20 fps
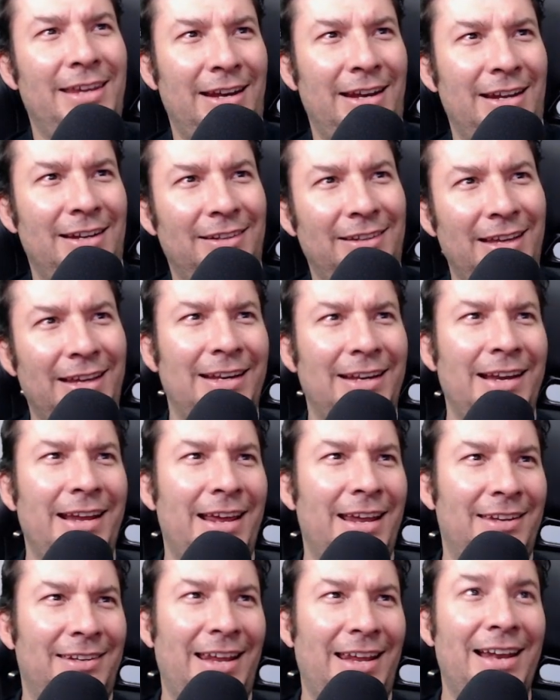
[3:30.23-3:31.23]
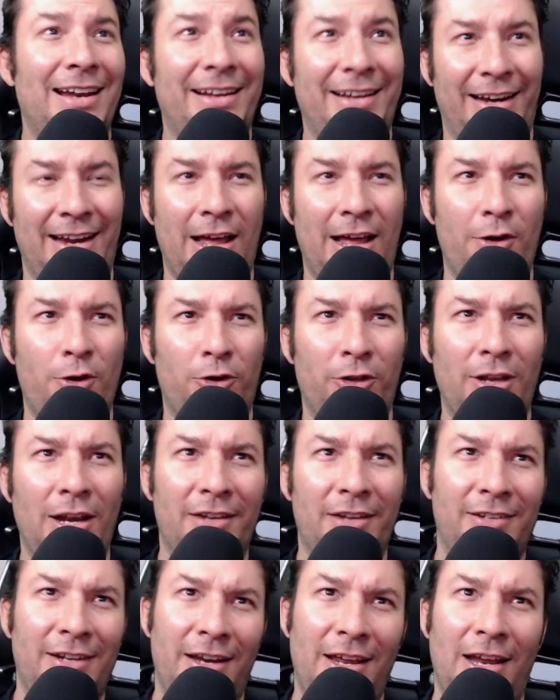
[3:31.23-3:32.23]
es, el creador de la
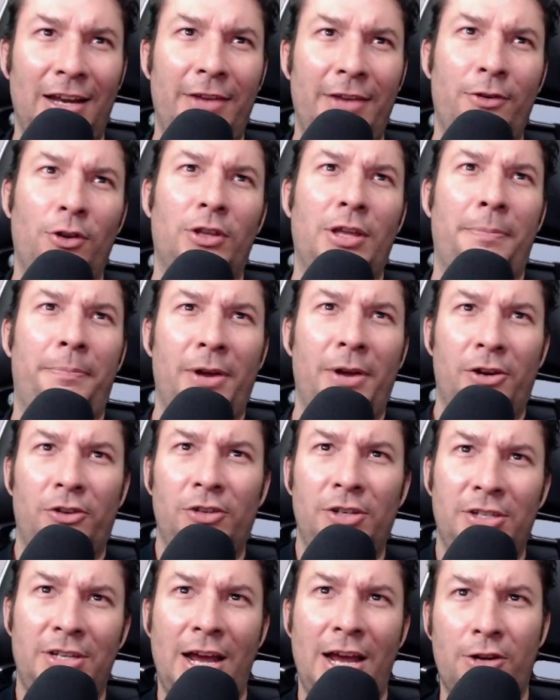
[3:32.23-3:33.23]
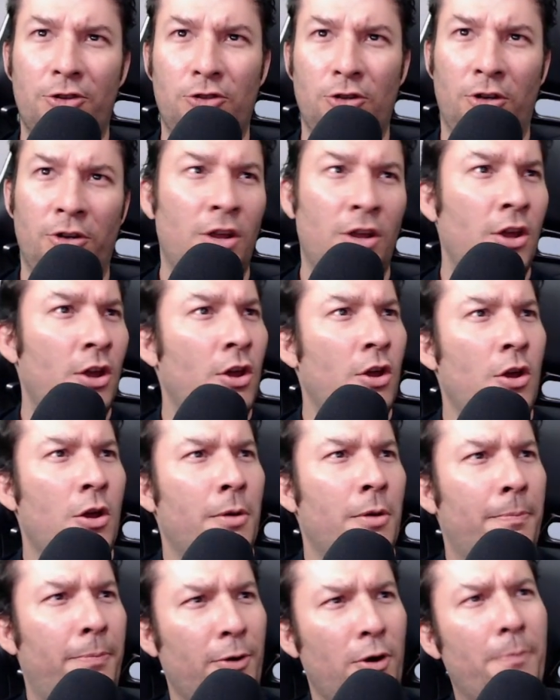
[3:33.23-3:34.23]
serie de libros de Percy Jackson,
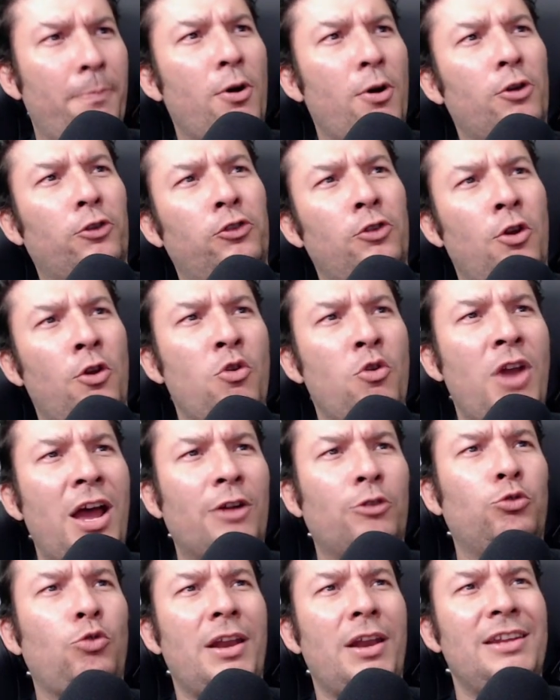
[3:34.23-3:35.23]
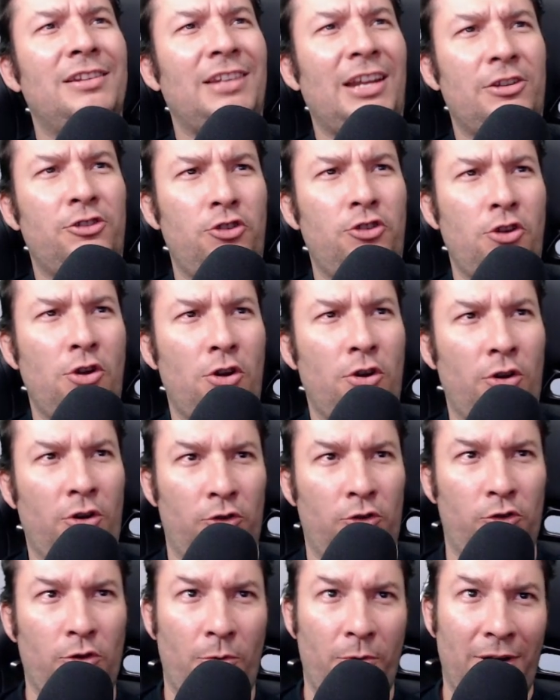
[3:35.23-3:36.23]
proporcionó una actualización
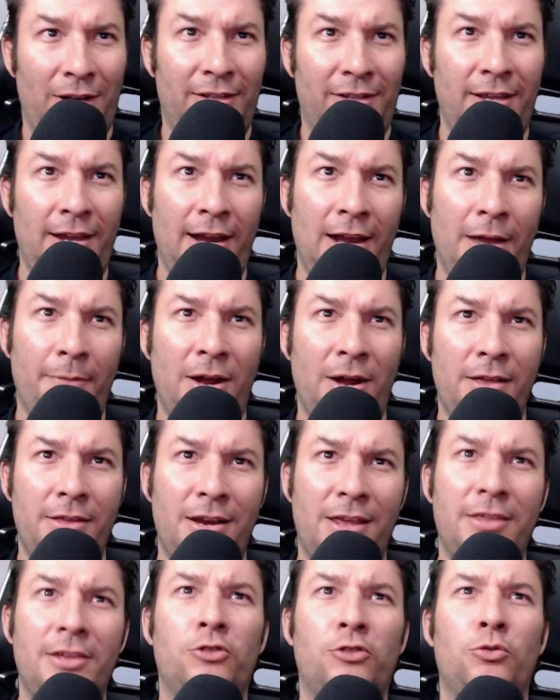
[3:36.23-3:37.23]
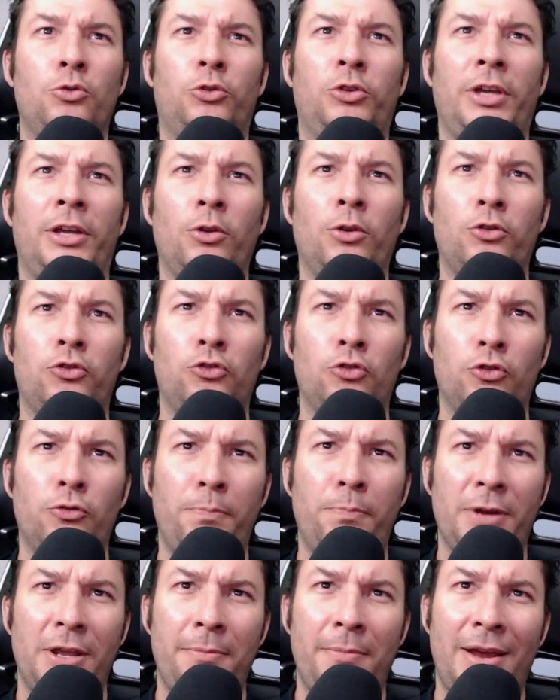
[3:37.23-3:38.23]
sobre el Día de la Madre discutiendo su
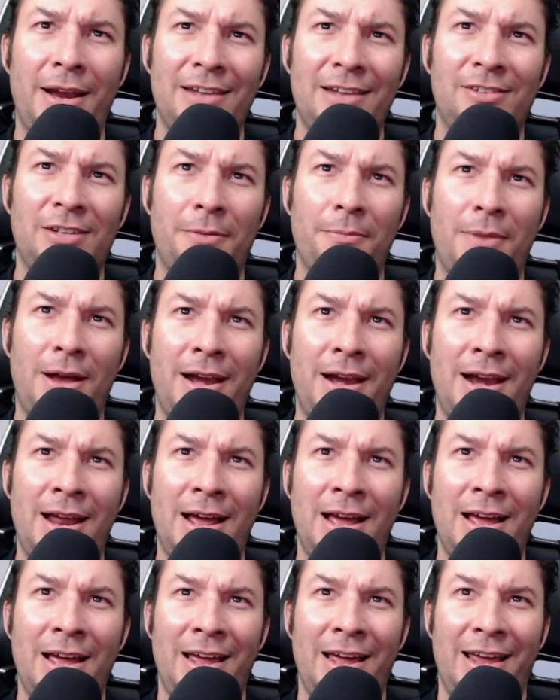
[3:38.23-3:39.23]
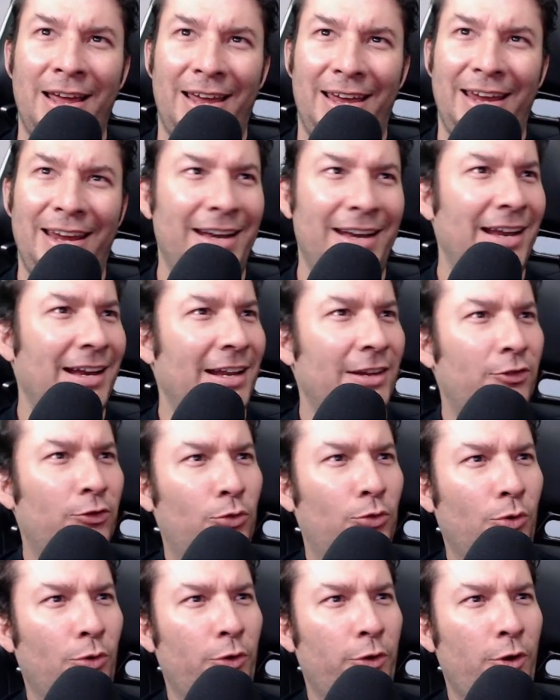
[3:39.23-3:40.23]
primera semana en el
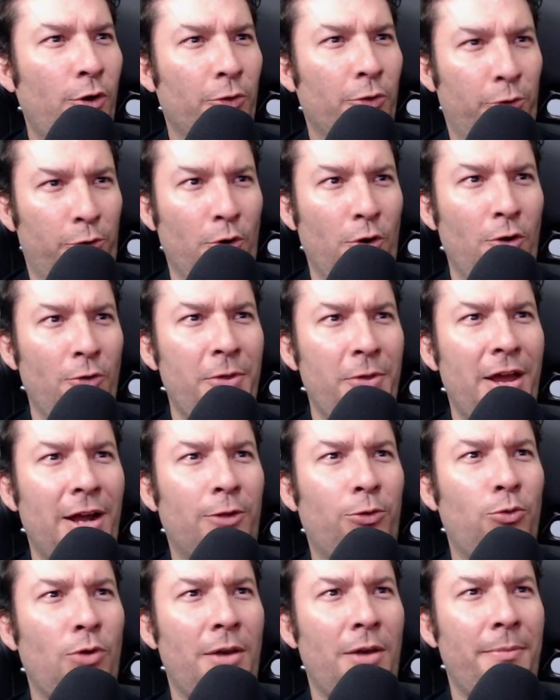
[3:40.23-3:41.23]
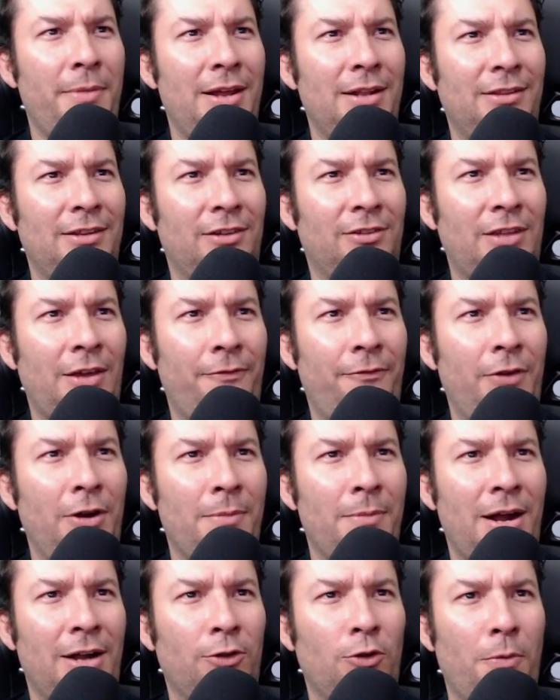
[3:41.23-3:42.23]
estudio donde actualmente están
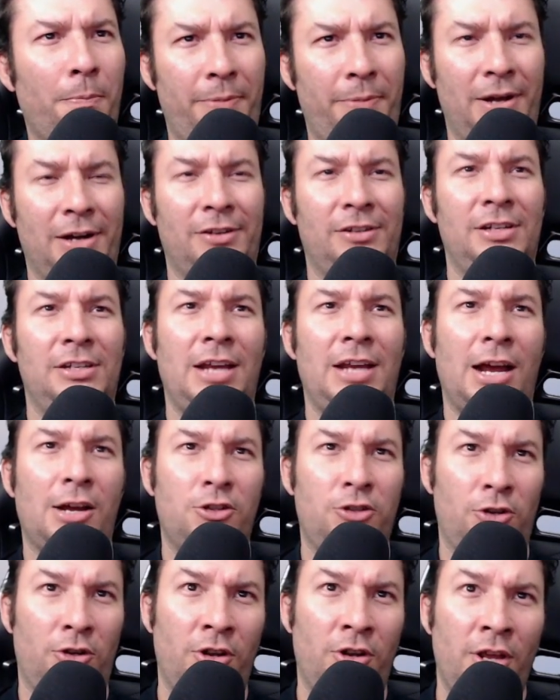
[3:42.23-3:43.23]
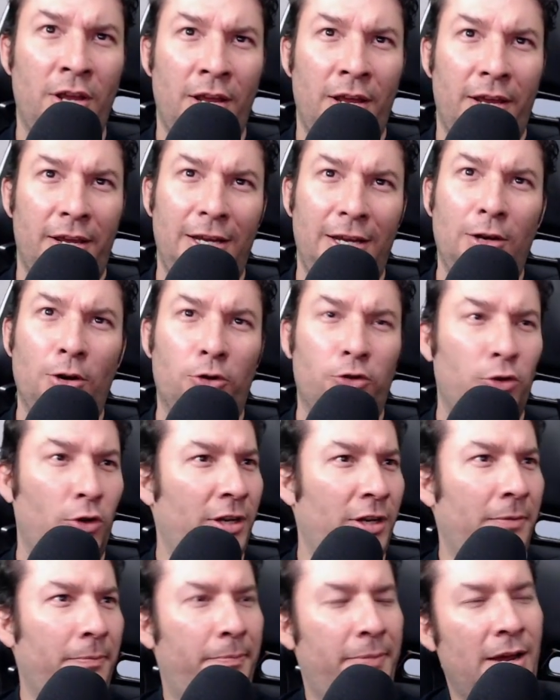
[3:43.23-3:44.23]
filmando Percy Jackson y los
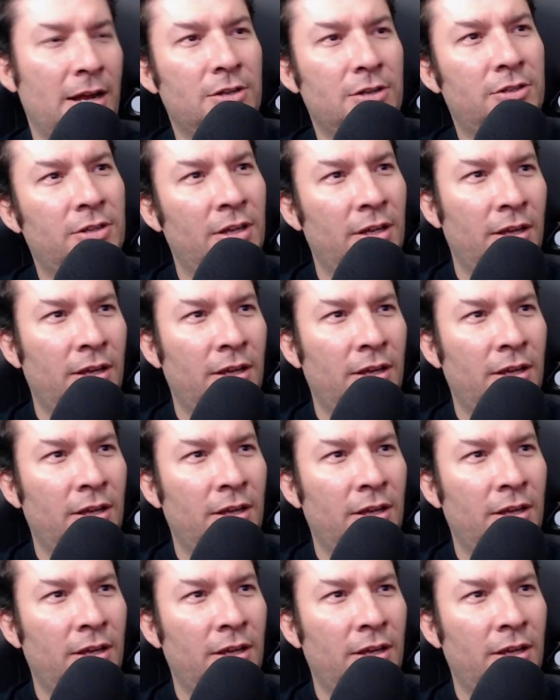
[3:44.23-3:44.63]
Olympians.